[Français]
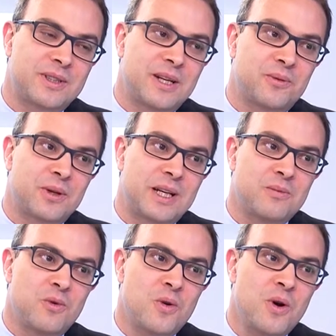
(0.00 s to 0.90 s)
très
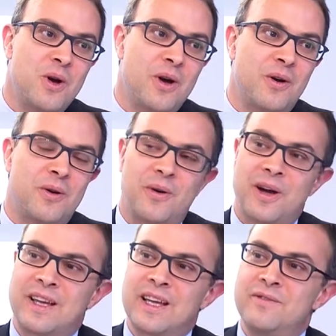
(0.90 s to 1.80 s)
concrètement
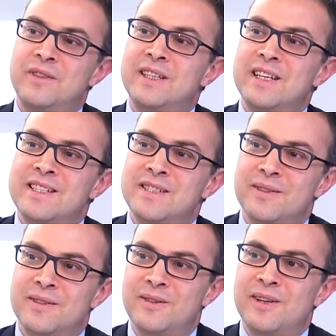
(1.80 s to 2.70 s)
à quelle
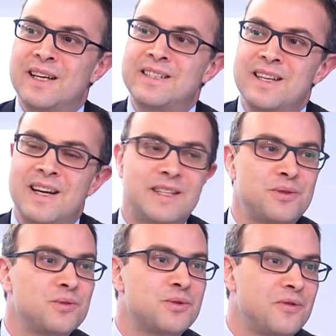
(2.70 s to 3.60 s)
vitesse
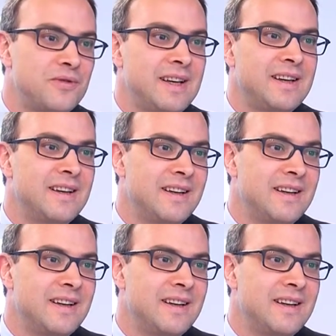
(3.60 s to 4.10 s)
l'accélération se fait